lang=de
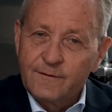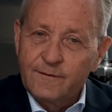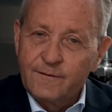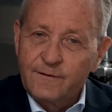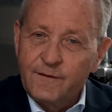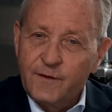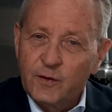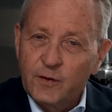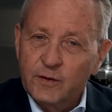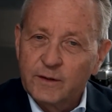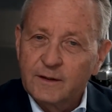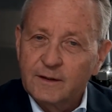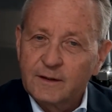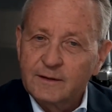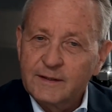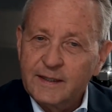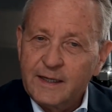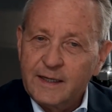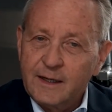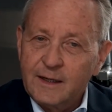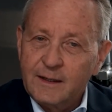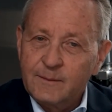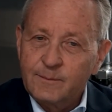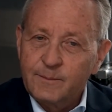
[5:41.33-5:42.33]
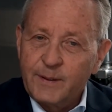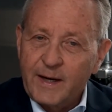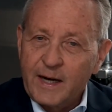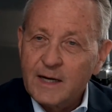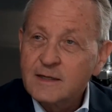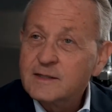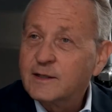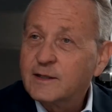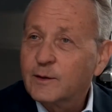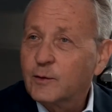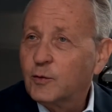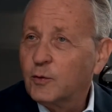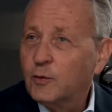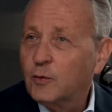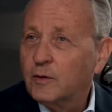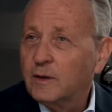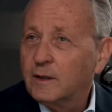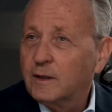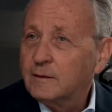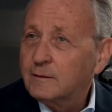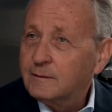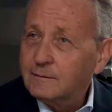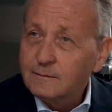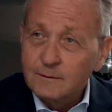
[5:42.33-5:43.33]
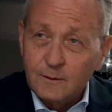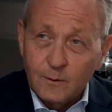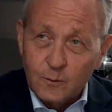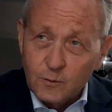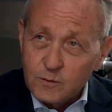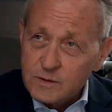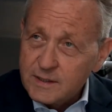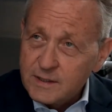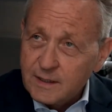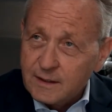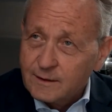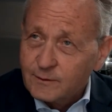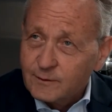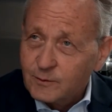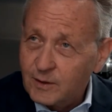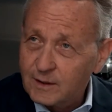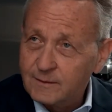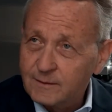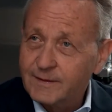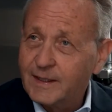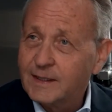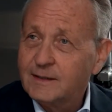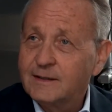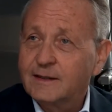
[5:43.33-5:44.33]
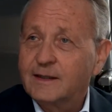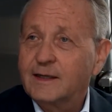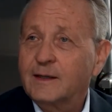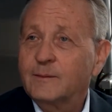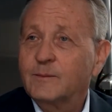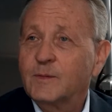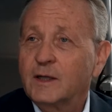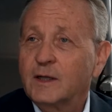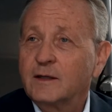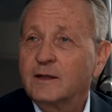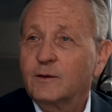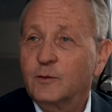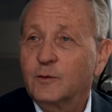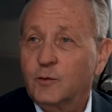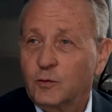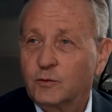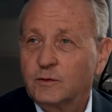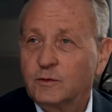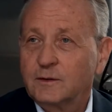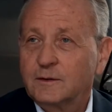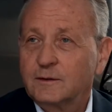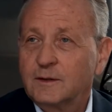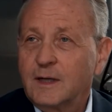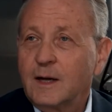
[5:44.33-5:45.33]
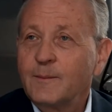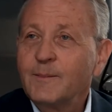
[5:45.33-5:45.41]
von der Preiserhöhung einen Großteil natürlich weitergeben an den Kunden.